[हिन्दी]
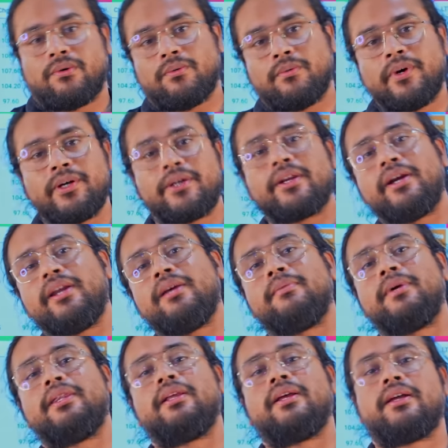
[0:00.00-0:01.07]
ओवर ट्रेडिंग
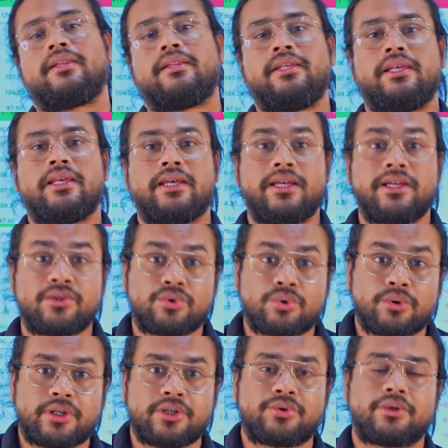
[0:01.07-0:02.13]
बंद कर दी है
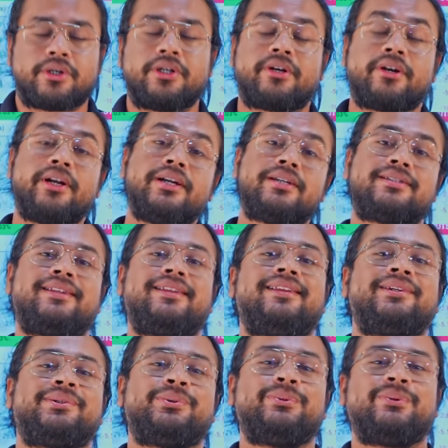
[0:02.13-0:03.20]
छोटे छोटे ट्रेड्स
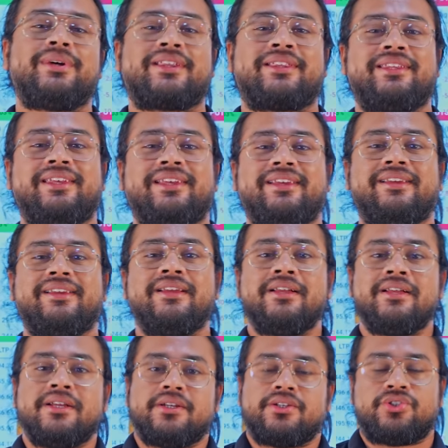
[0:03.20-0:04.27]
लेने शुरू कर दिए
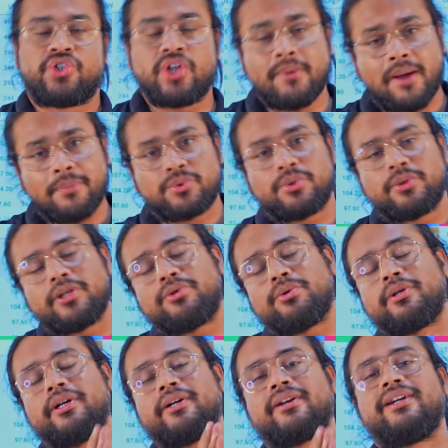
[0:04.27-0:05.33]
जब आप छोटे
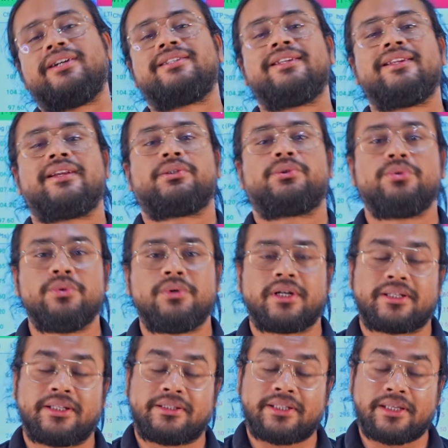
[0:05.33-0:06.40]
छोटे ट्रेड्स लेना शुरू
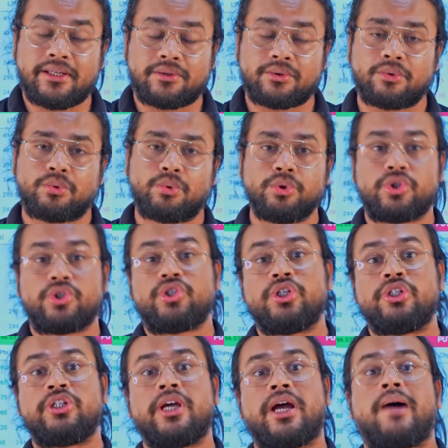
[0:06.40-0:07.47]
कर देते हैं तो कुछ
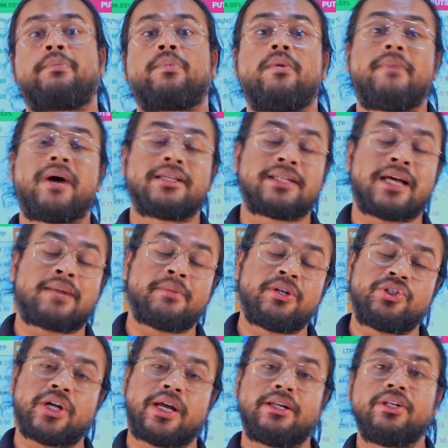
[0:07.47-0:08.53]
चीज़ें आपको बाजार में
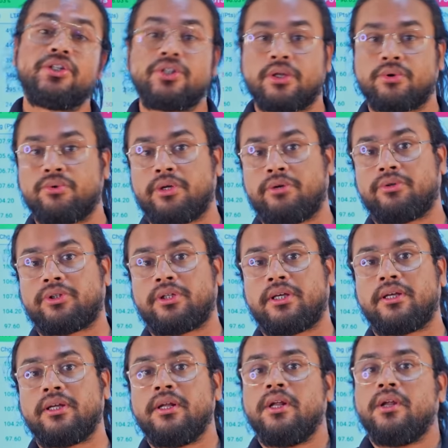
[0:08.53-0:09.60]
जाननी ज़रूरी होती
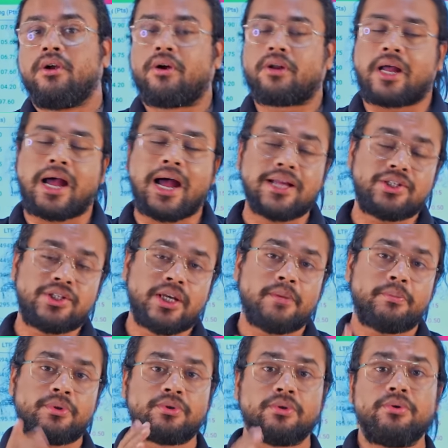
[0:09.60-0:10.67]
है और आज ये
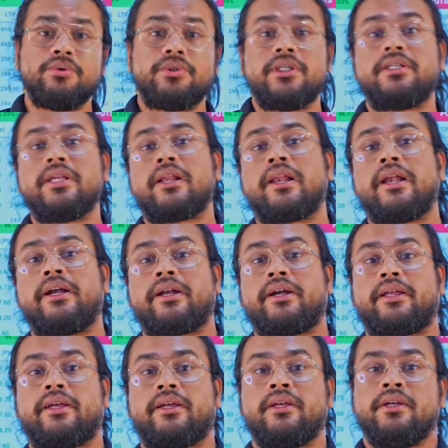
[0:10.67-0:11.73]
एपिसोड उसी से
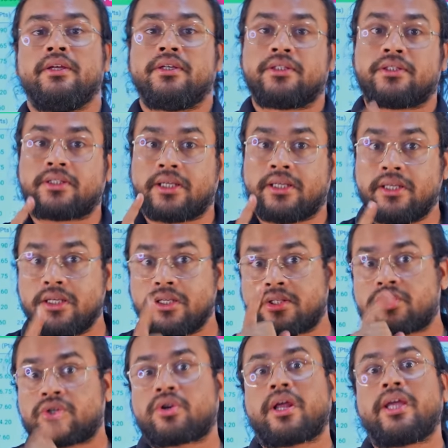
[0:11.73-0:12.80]
रिलेटेड है सही
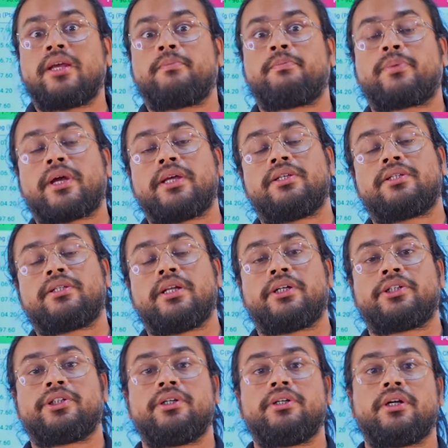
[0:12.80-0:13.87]
स्ट्राइक प्राइस
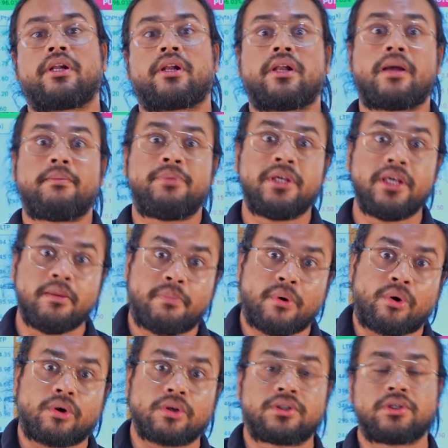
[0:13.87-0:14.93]
सिलेक्शन करना भी
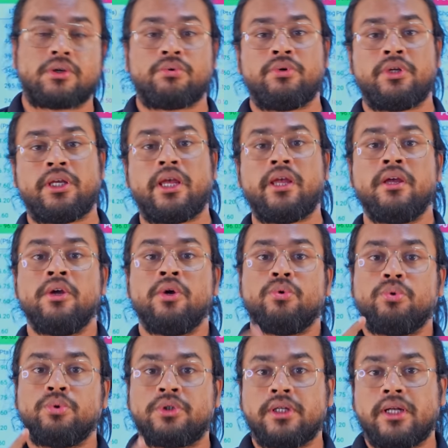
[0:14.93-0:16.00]
बहुत ज़रूरी है
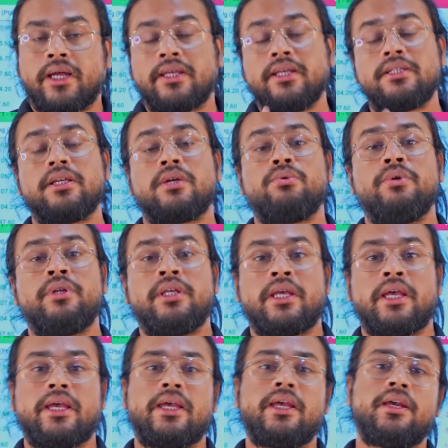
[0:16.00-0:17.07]
उतना ही ज़रूरी
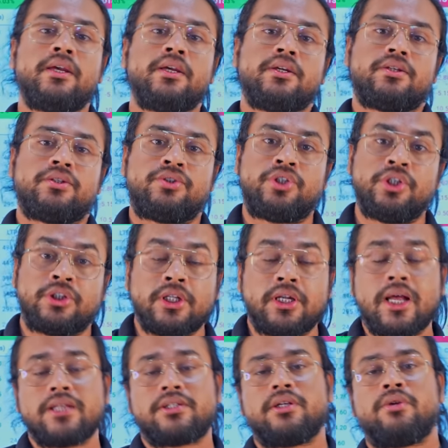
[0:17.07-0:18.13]
है
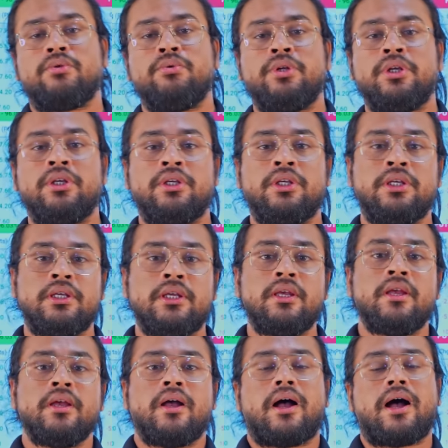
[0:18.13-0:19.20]
जितना ज़रूरी
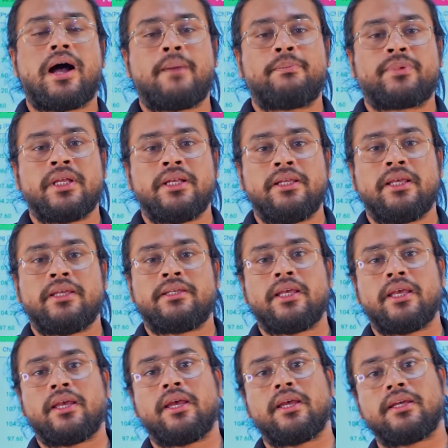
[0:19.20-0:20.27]
कि आपके लिए
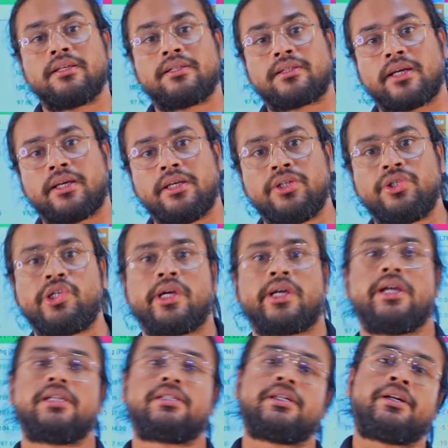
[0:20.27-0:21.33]
ये है कि सही
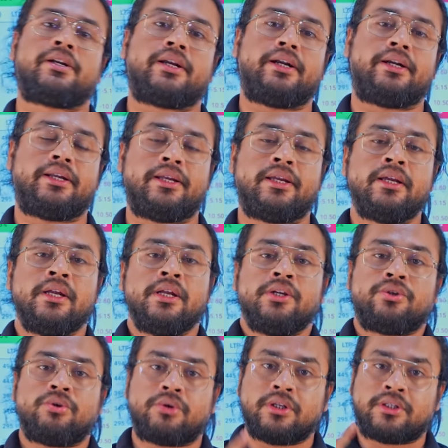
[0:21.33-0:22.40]
जगह से ट्रेड
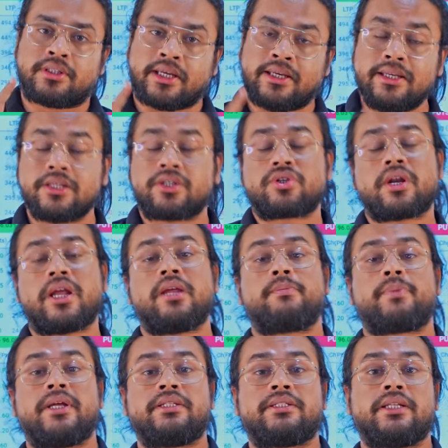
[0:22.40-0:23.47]
लें क्योंकि सही स्ट्राइक
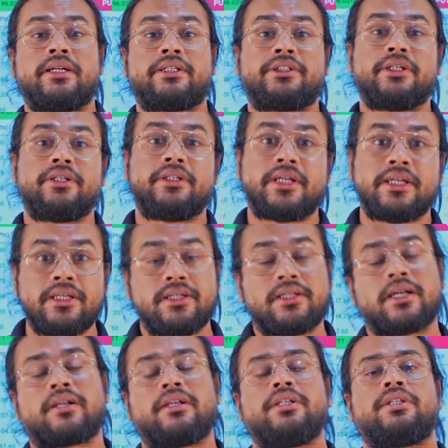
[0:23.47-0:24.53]
प्राइस सिलेक्शन नहीं
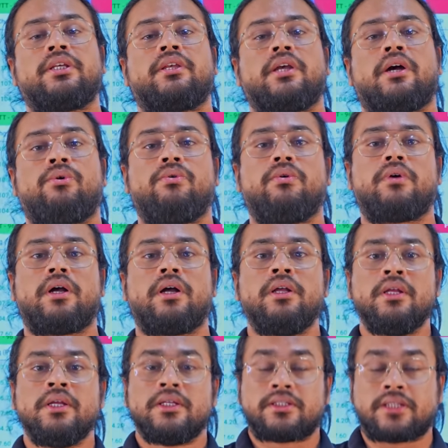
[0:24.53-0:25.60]
करने से क्या होगा
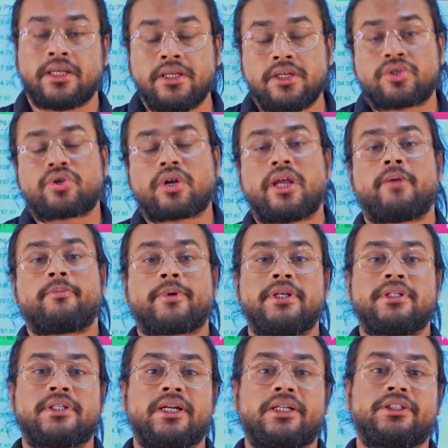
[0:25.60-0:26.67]
सही स्ट्राइक
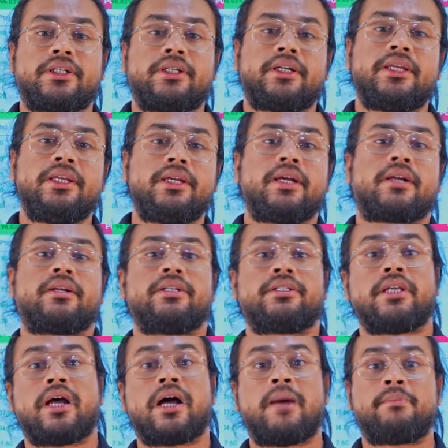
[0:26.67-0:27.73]
प्राइस सिलेक्शन नहीं करने
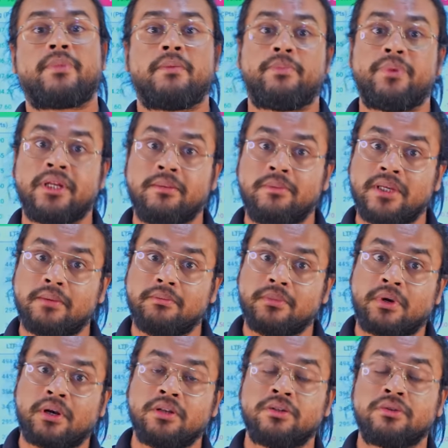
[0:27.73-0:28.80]
से आपका प्रीमियम
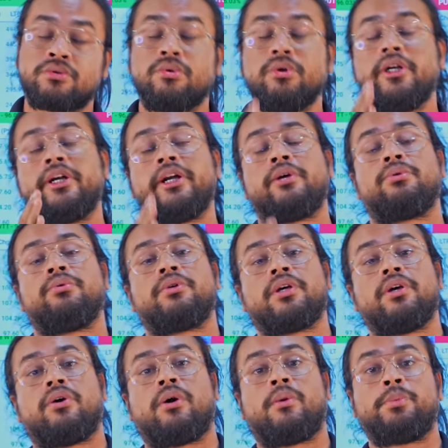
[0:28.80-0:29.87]
कंसोलिडेट
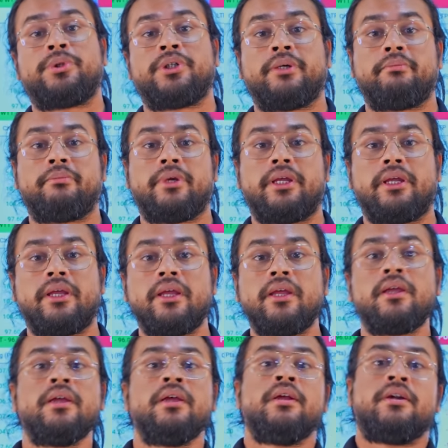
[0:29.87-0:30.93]
होकर ऑप्शन
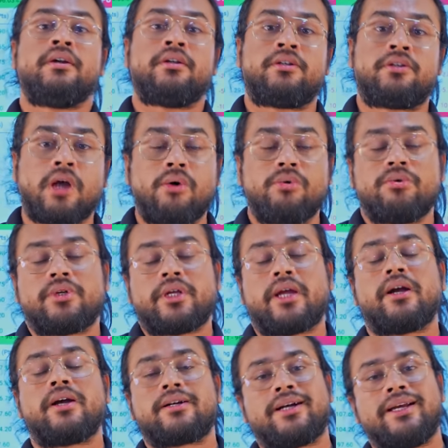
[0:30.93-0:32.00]
में डाउन हो
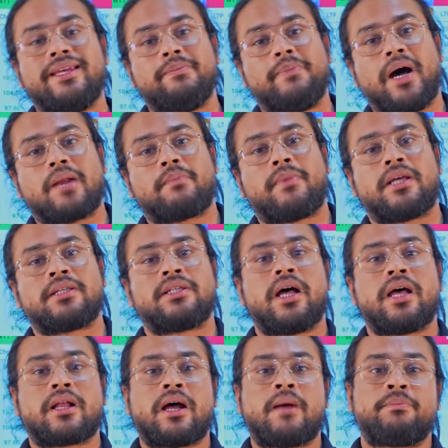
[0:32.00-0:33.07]
जाएगा कई बार
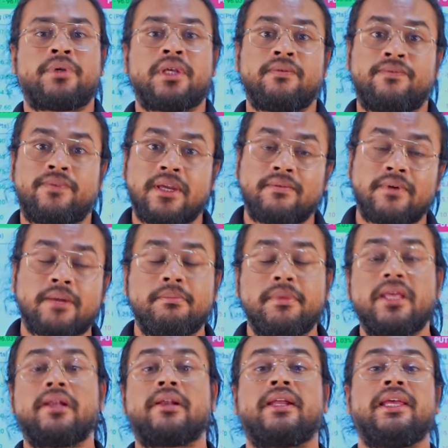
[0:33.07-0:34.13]
बाजार आपके फेवर
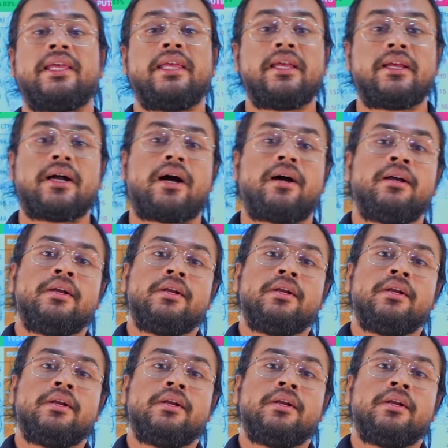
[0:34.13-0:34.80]
में रहेगा